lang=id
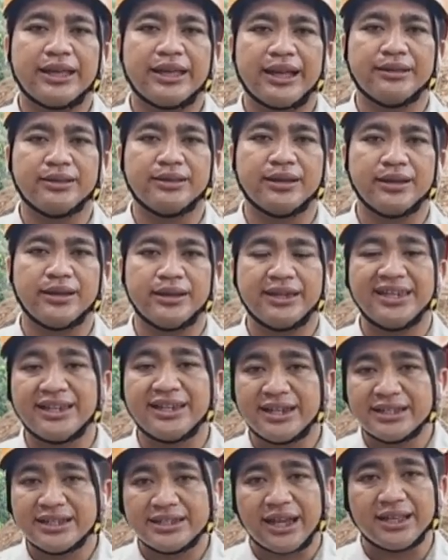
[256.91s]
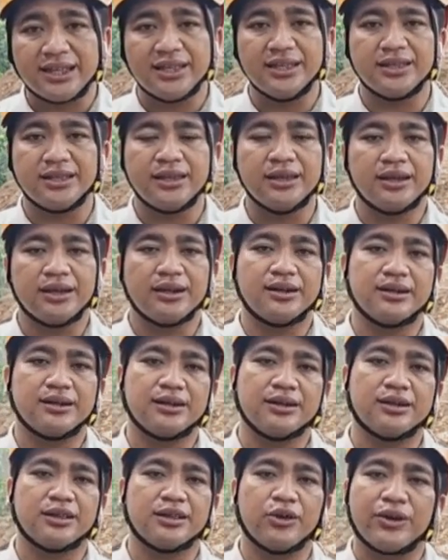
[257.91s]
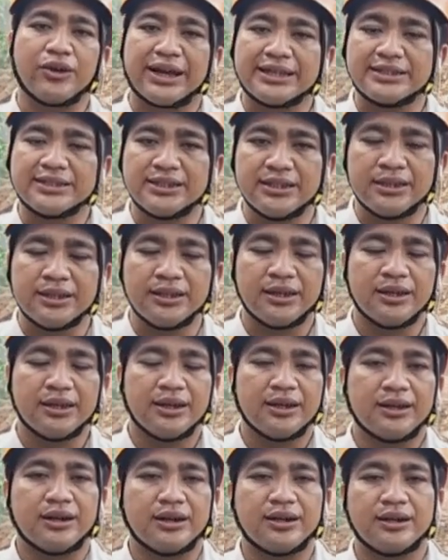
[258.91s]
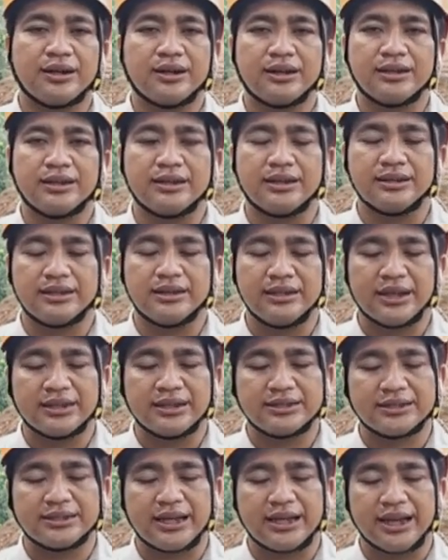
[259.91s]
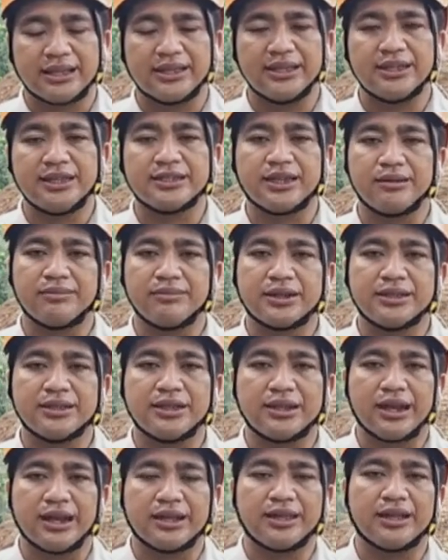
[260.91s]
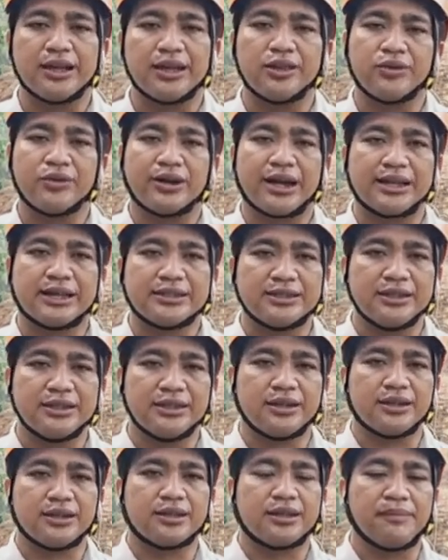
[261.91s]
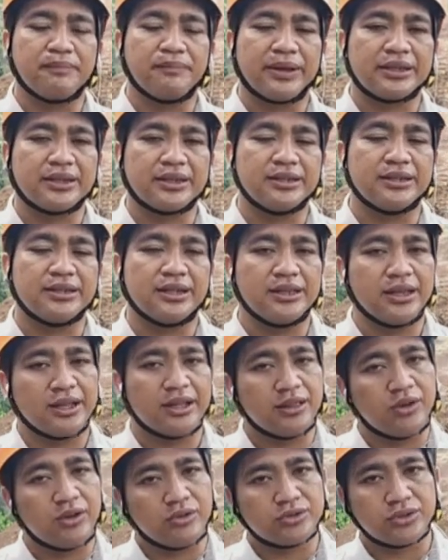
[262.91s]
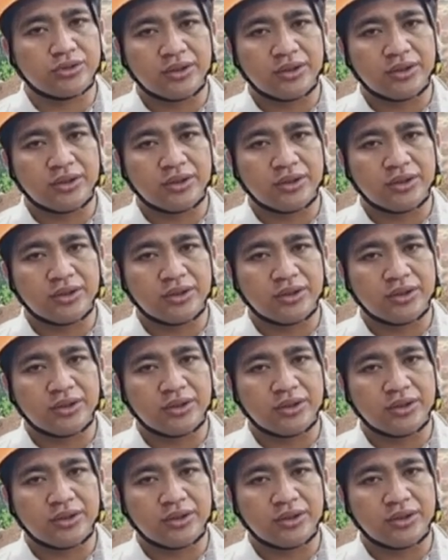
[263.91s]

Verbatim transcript: Dan hingga saat ini lokasi eh, yang saat ini saya berdiri adalah lokasi eh, tempat kejadian